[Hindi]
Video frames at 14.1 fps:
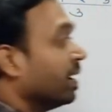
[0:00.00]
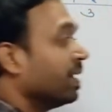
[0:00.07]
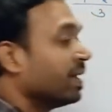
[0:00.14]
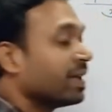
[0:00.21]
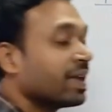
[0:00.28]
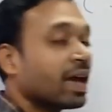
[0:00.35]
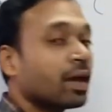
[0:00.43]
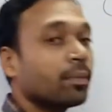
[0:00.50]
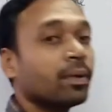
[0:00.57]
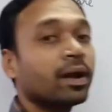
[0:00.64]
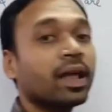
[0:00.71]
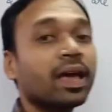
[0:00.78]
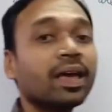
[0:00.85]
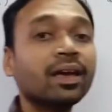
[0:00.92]
डी क्या है
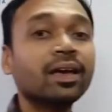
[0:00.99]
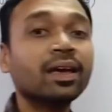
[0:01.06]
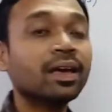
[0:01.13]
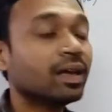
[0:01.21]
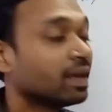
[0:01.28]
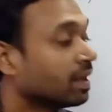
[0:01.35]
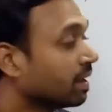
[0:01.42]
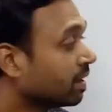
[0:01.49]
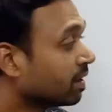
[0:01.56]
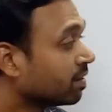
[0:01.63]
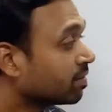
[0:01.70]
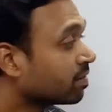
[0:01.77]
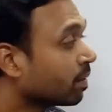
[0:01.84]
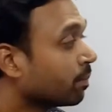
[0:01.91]
बेटा
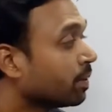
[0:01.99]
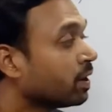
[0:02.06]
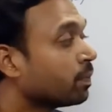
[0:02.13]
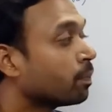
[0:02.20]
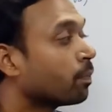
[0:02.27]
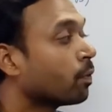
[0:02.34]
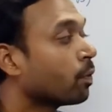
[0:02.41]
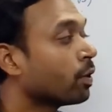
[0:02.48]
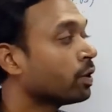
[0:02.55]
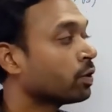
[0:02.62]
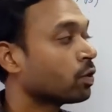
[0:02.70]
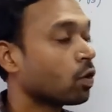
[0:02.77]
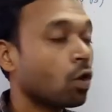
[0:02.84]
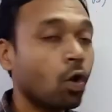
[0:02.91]
इज द मिड
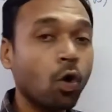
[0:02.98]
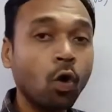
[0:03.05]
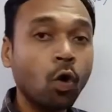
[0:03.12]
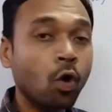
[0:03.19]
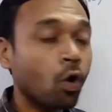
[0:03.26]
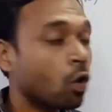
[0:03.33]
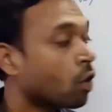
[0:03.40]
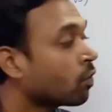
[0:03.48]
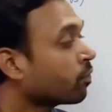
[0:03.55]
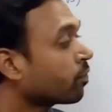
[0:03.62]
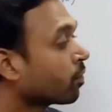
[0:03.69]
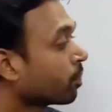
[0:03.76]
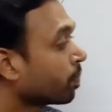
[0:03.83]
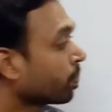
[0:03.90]
पॉइंट
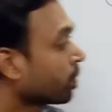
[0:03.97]
ऑफ